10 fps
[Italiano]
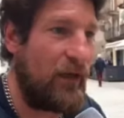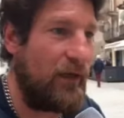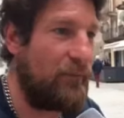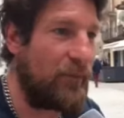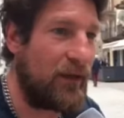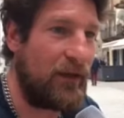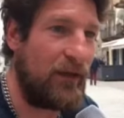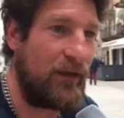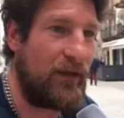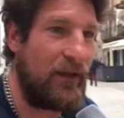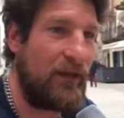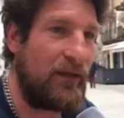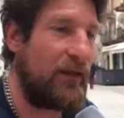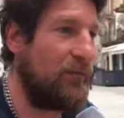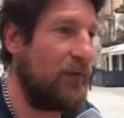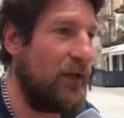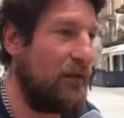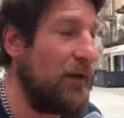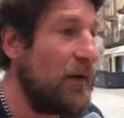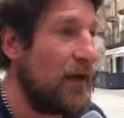ehm, chi, chi, chi voleva,